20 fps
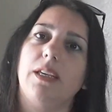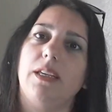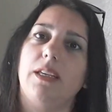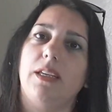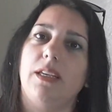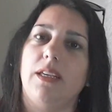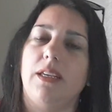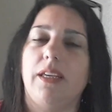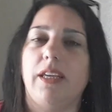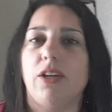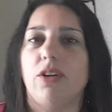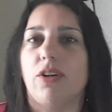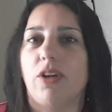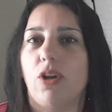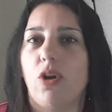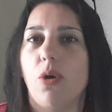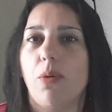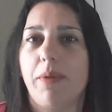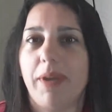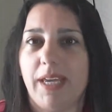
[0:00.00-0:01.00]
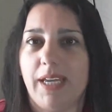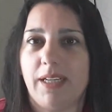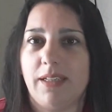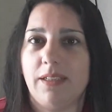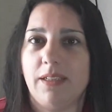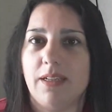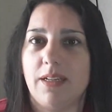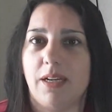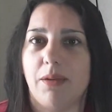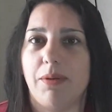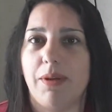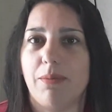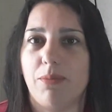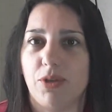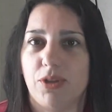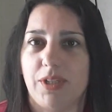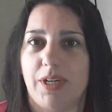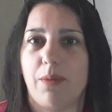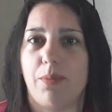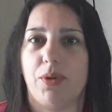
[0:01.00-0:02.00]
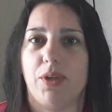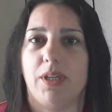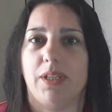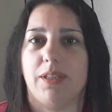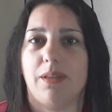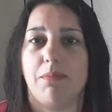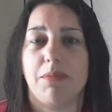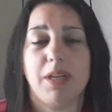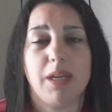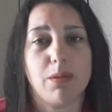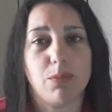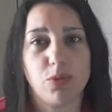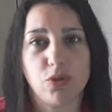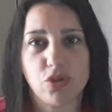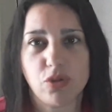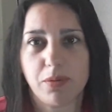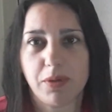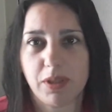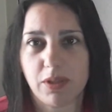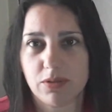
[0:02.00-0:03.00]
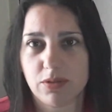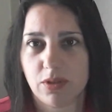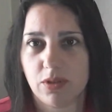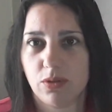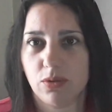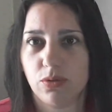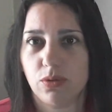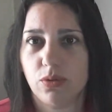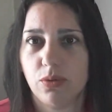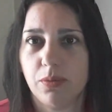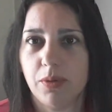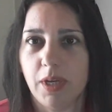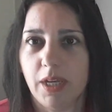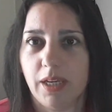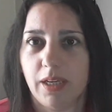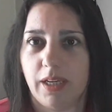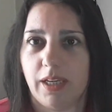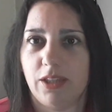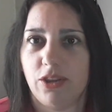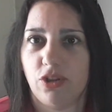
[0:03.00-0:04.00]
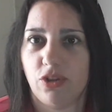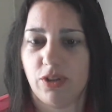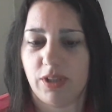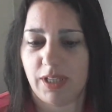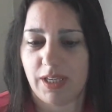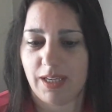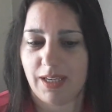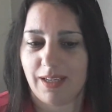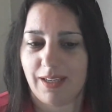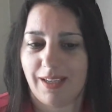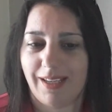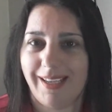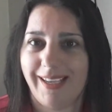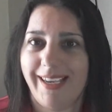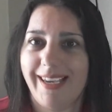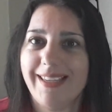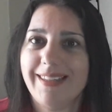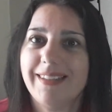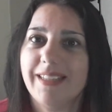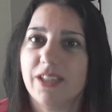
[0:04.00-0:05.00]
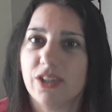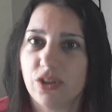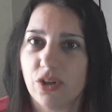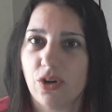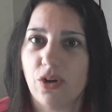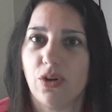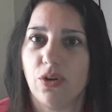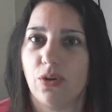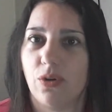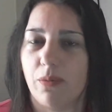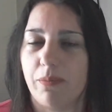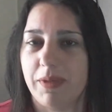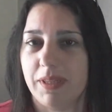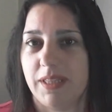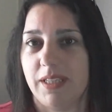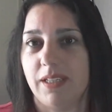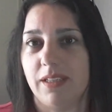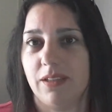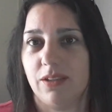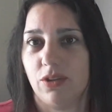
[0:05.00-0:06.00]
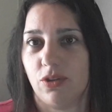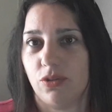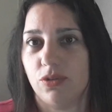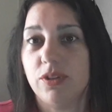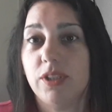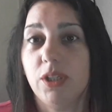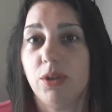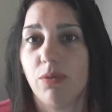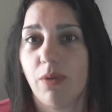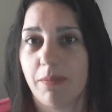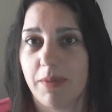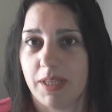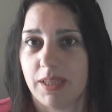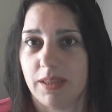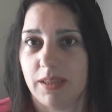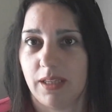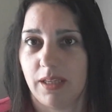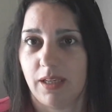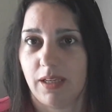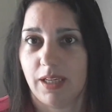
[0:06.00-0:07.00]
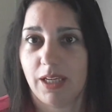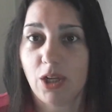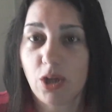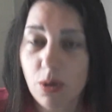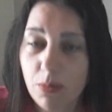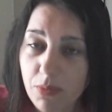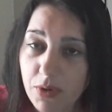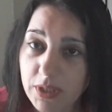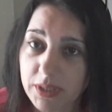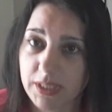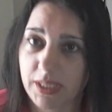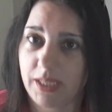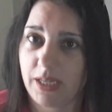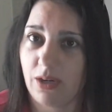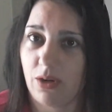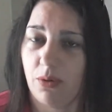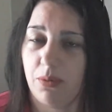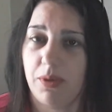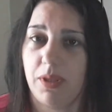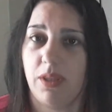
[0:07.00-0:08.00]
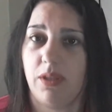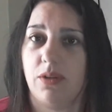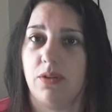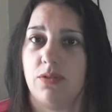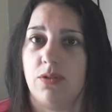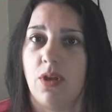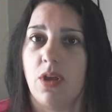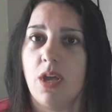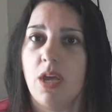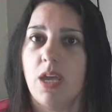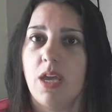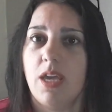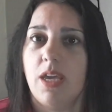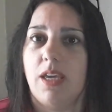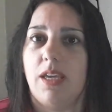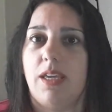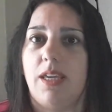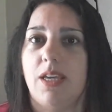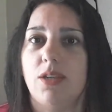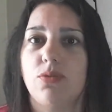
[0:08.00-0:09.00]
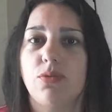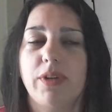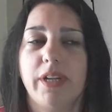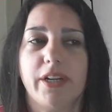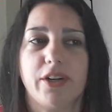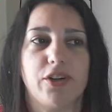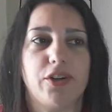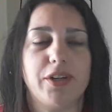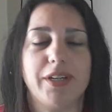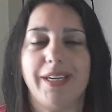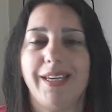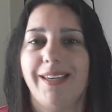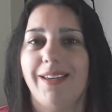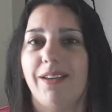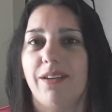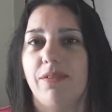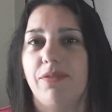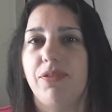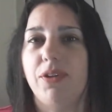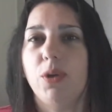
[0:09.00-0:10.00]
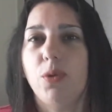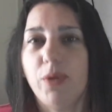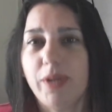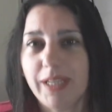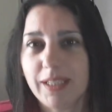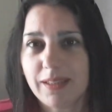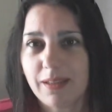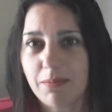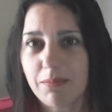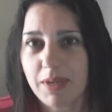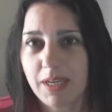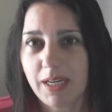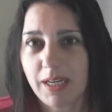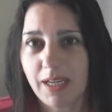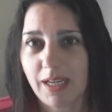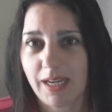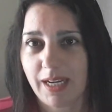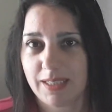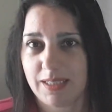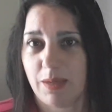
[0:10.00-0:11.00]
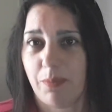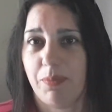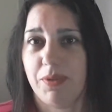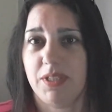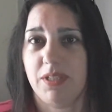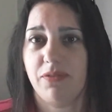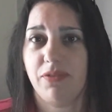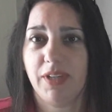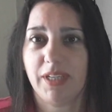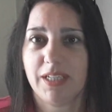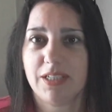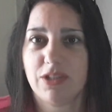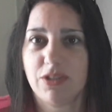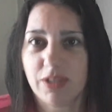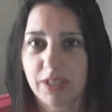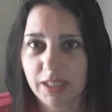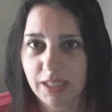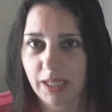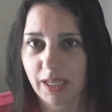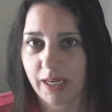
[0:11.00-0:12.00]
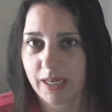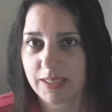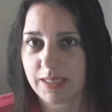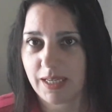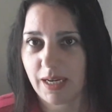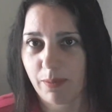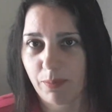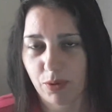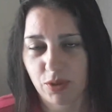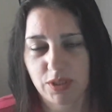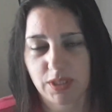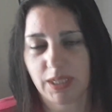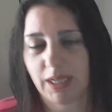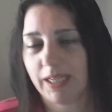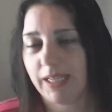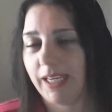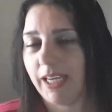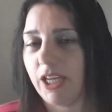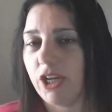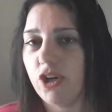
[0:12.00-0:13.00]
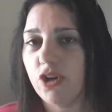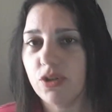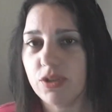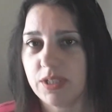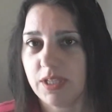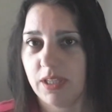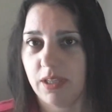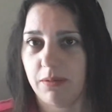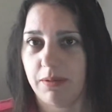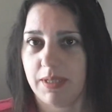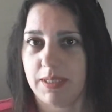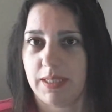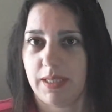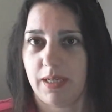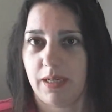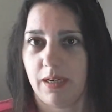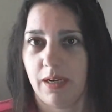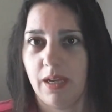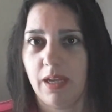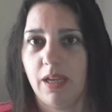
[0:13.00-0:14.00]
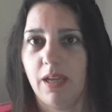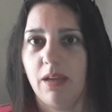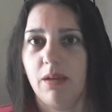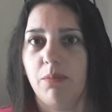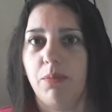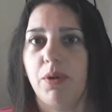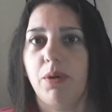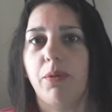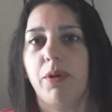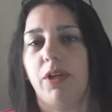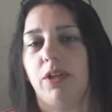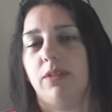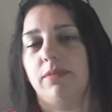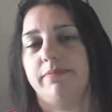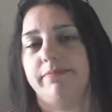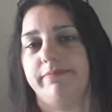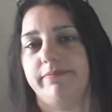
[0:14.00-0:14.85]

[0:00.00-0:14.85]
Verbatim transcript: y quiero que lo vean, les voy a mostrar porque también hay muchos videos en YouTube en donde este error lo cometen continuamente y lo muestran en los videos. Y es un error que figura también en las especificaciones de la resina epóxica que no se debe hacer. Pero bueno,